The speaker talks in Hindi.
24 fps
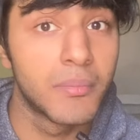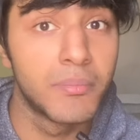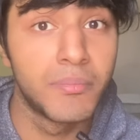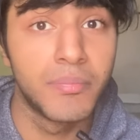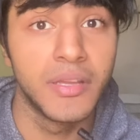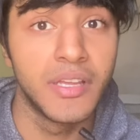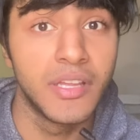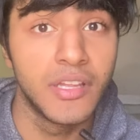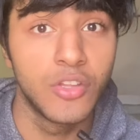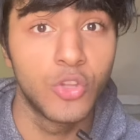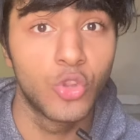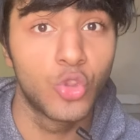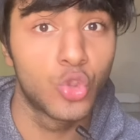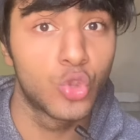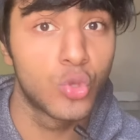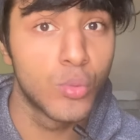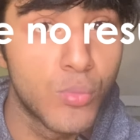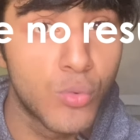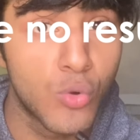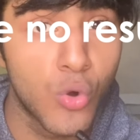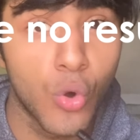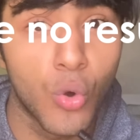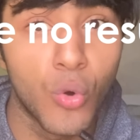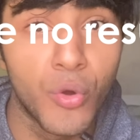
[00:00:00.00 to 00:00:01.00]
तब भी
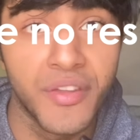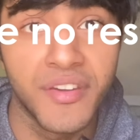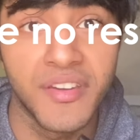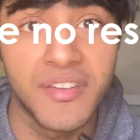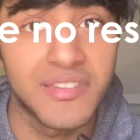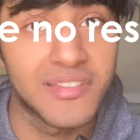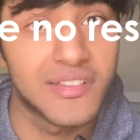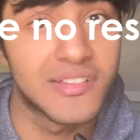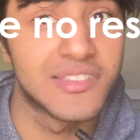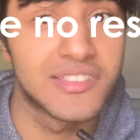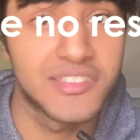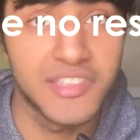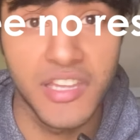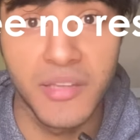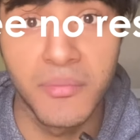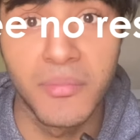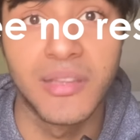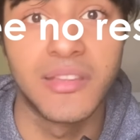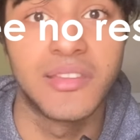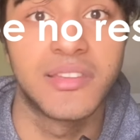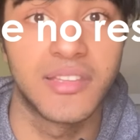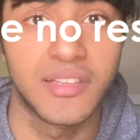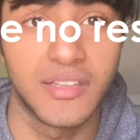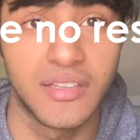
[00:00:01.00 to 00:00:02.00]
तुमको कोई रिजल्ट्स नहीं
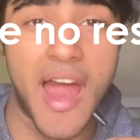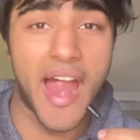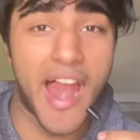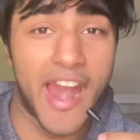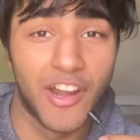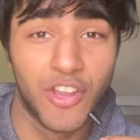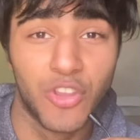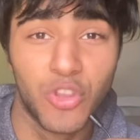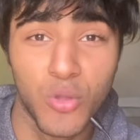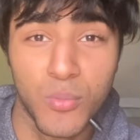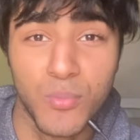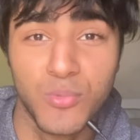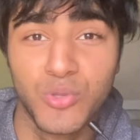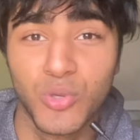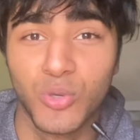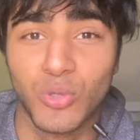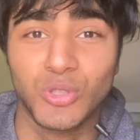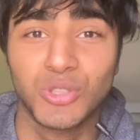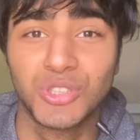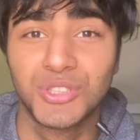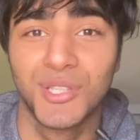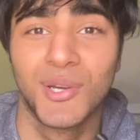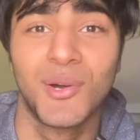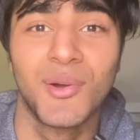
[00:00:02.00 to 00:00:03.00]
मिलते एंड तुम
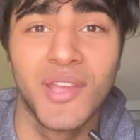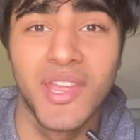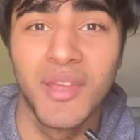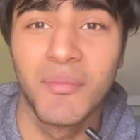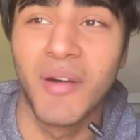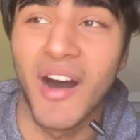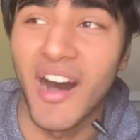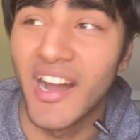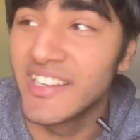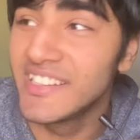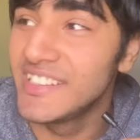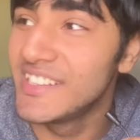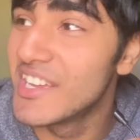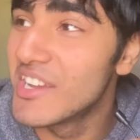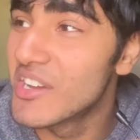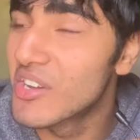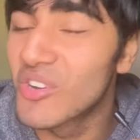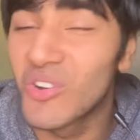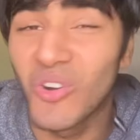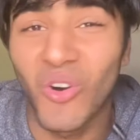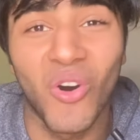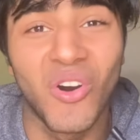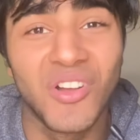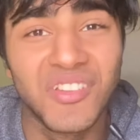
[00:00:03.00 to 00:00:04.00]
सोचते हो कि भाई ये
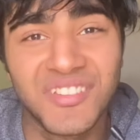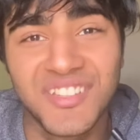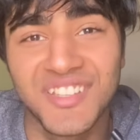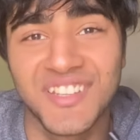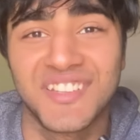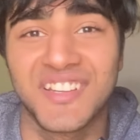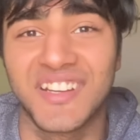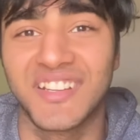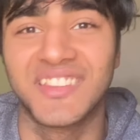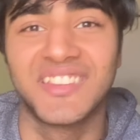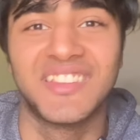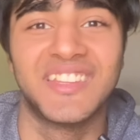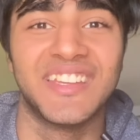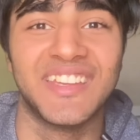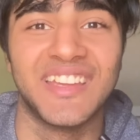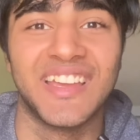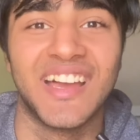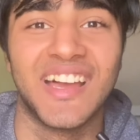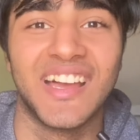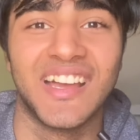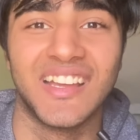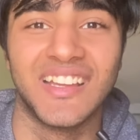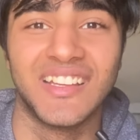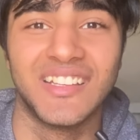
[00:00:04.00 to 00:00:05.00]
कौन सी शक्ति
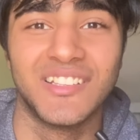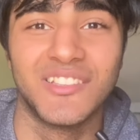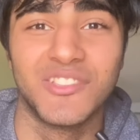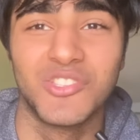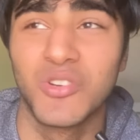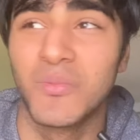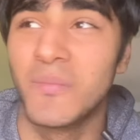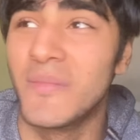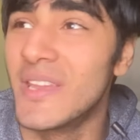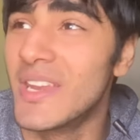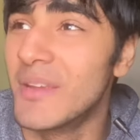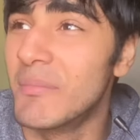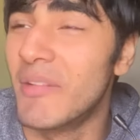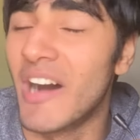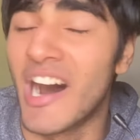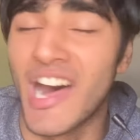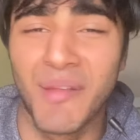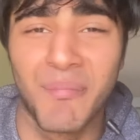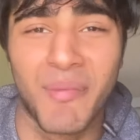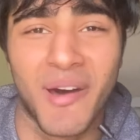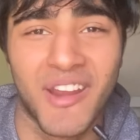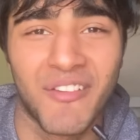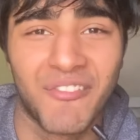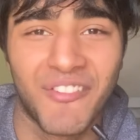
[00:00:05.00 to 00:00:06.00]
है जो मेरी
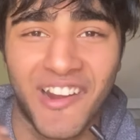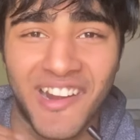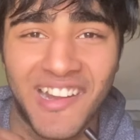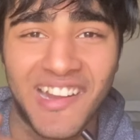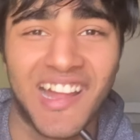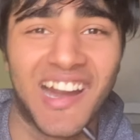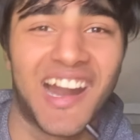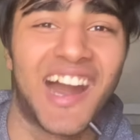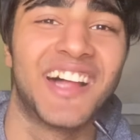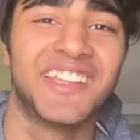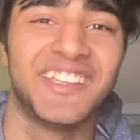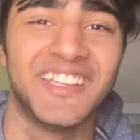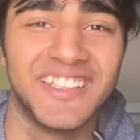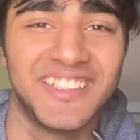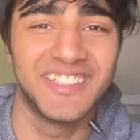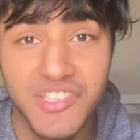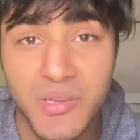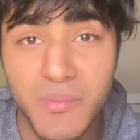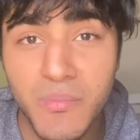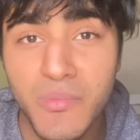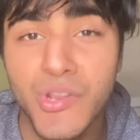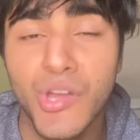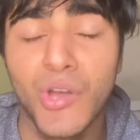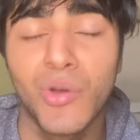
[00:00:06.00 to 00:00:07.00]
बार बार वाट लगा दे
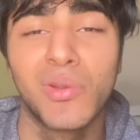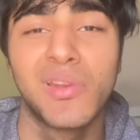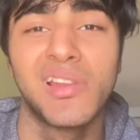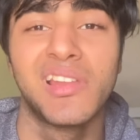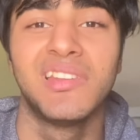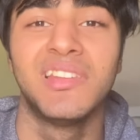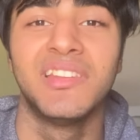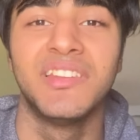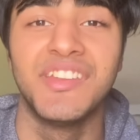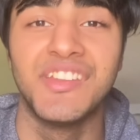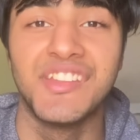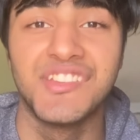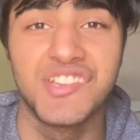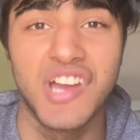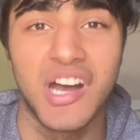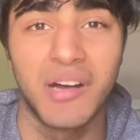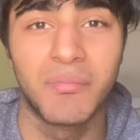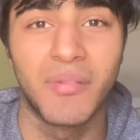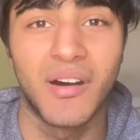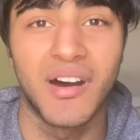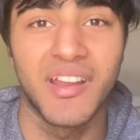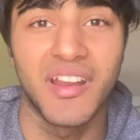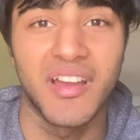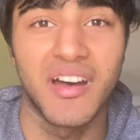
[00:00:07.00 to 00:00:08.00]
जिम रेगुलरली नहीं जा
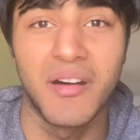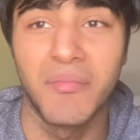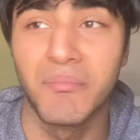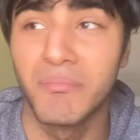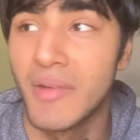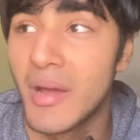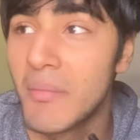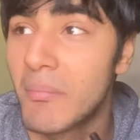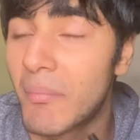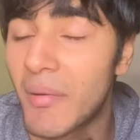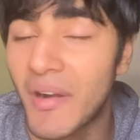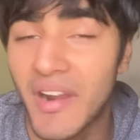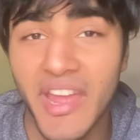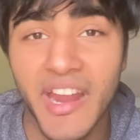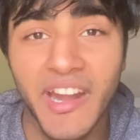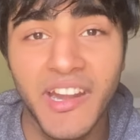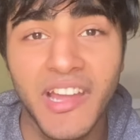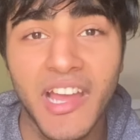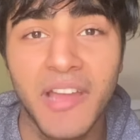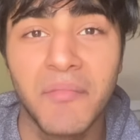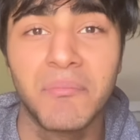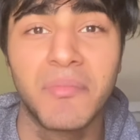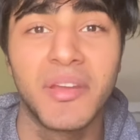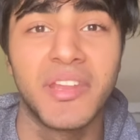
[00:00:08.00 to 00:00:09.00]
पा रहा मैं पढ़ाई
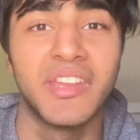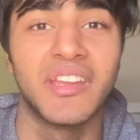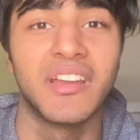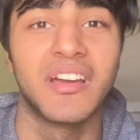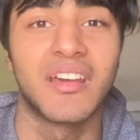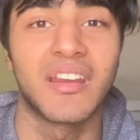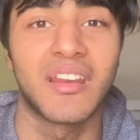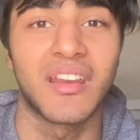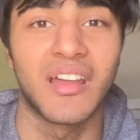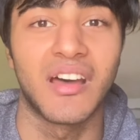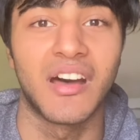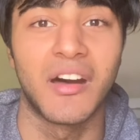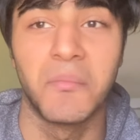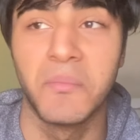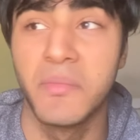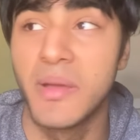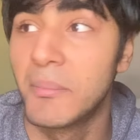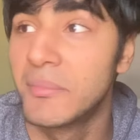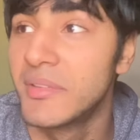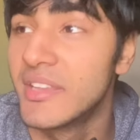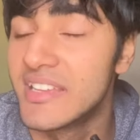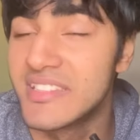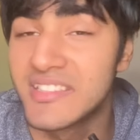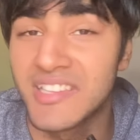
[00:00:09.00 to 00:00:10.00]
टाइम पे नहीं कर रहा
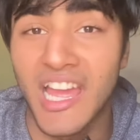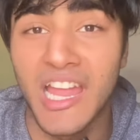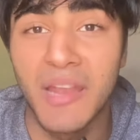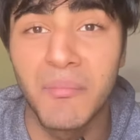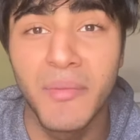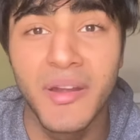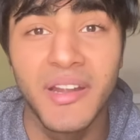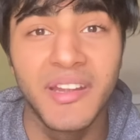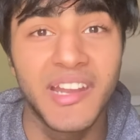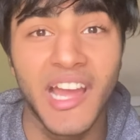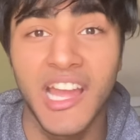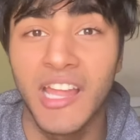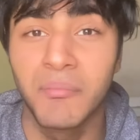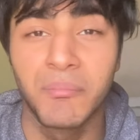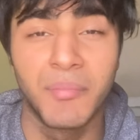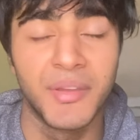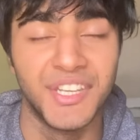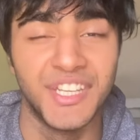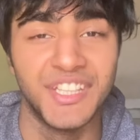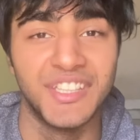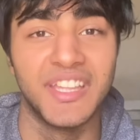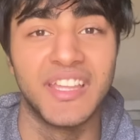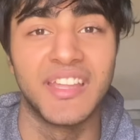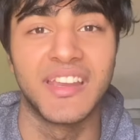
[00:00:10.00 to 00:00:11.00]
मैं अपना असाइनमेंट टाइम
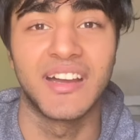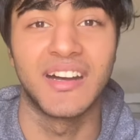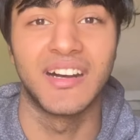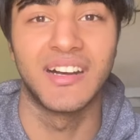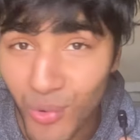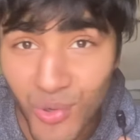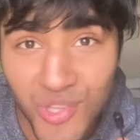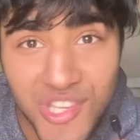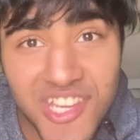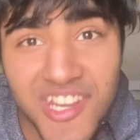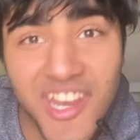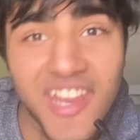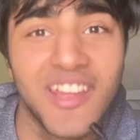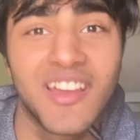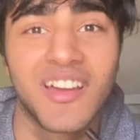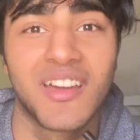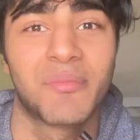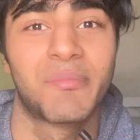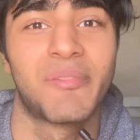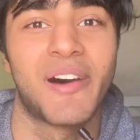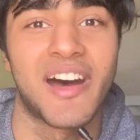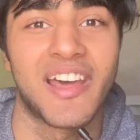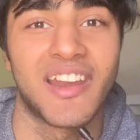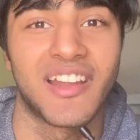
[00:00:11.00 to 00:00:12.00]
पे नहीं दे रहा कुछ नहीं
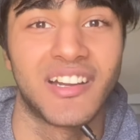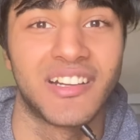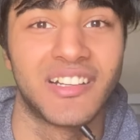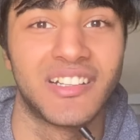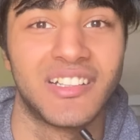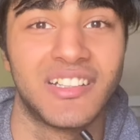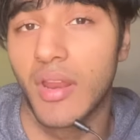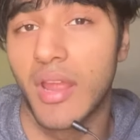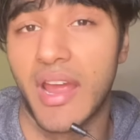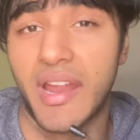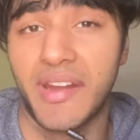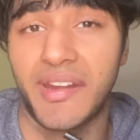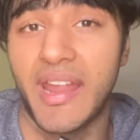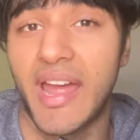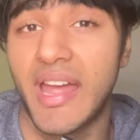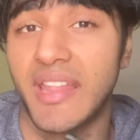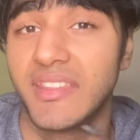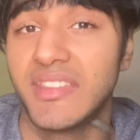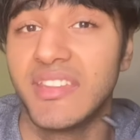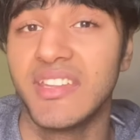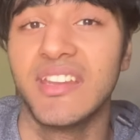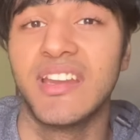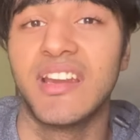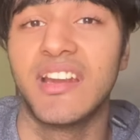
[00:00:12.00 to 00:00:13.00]
कर पा रहा एंड
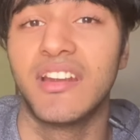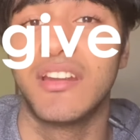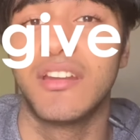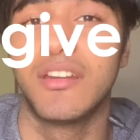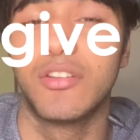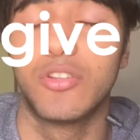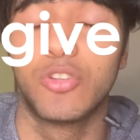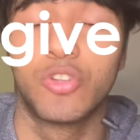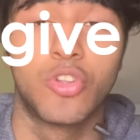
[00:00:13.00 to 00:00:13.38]
एट दी एंड